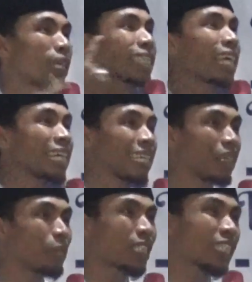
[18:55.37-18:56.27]
maut, eh
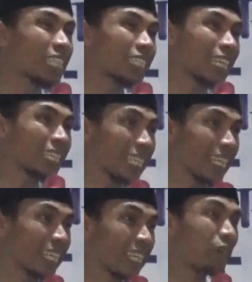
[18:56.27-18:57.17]
talqin di santre
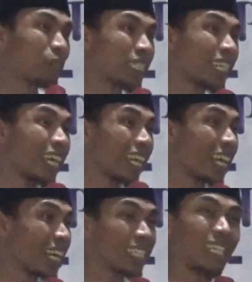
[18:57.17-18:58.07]
santre. Kalaban
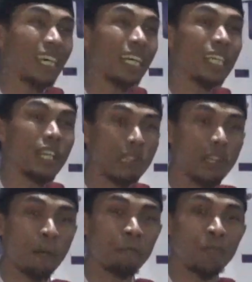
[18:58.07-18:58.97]
la ilaha
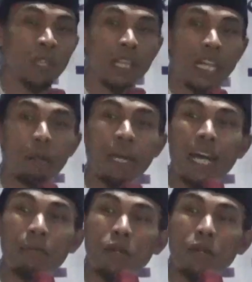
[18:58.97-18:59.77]
illallah. Kama